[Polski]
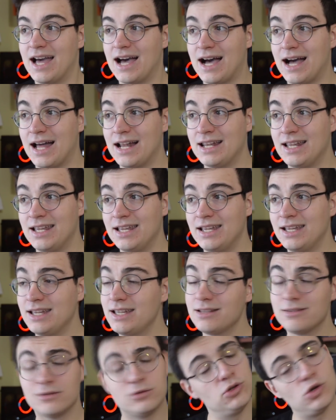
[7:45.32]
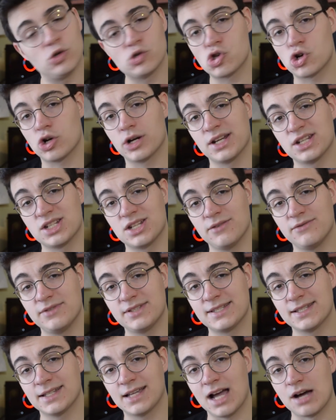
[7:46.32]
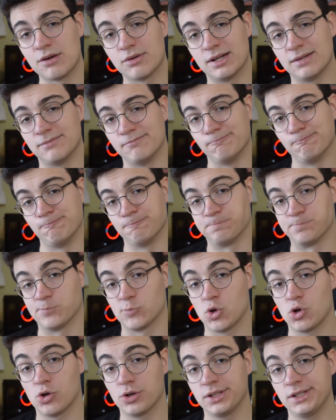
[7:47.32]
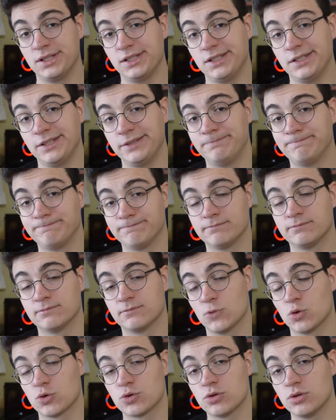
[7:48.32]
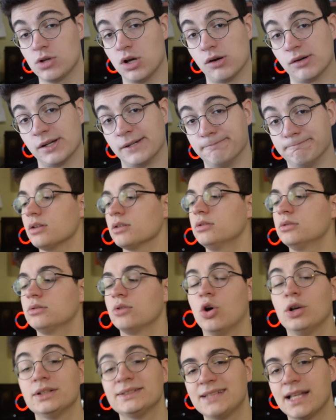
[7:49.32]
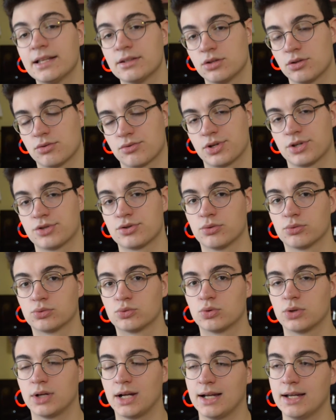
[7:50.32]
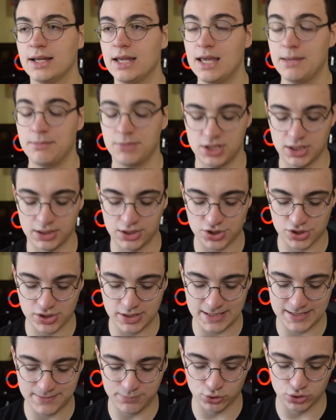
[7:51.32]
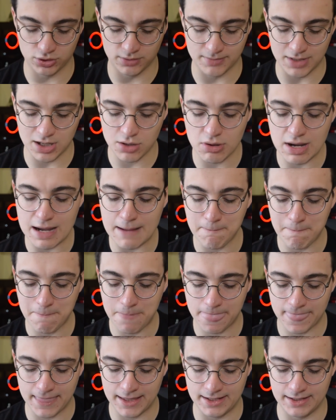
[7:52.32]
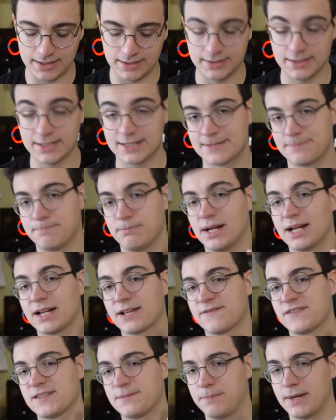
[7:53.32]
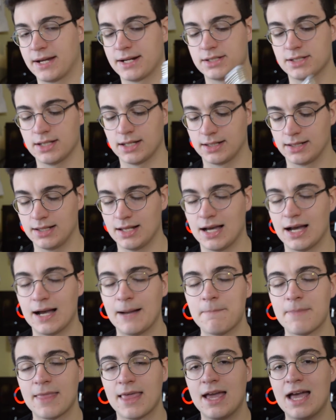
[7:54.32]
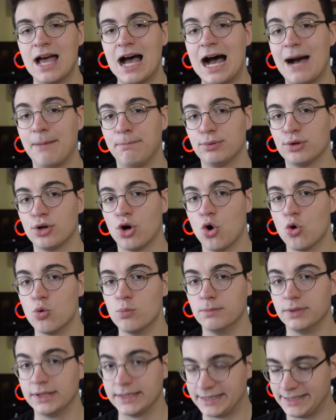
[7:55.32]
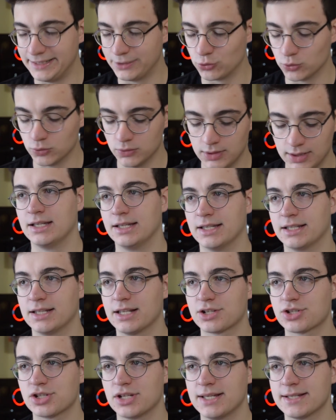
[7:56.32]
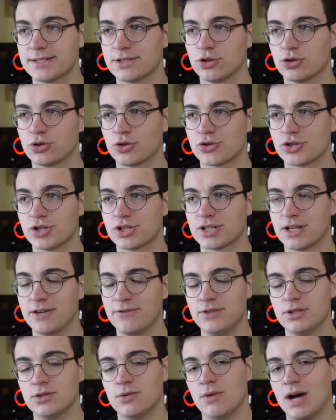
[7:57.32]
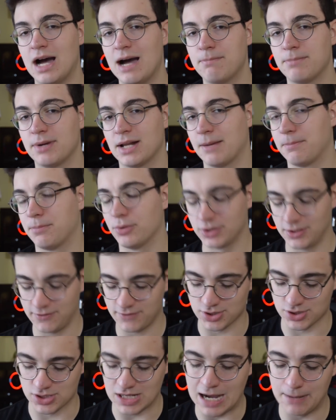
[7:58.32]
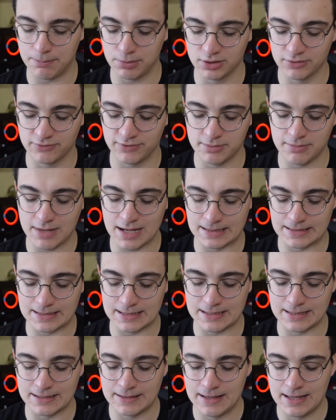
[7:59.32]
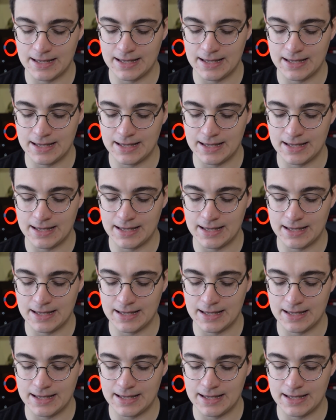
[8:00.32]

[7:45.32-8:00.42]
ale no trochę się wycykałem, no i usunąłem. Ostatnią rzeczą, która mi się też nie spodobała, e, jest brak wsparcia dla Apple Home Kitu. Jednakże jest to troszeczkę winą Apple'a, ponieważ Apple wymaga,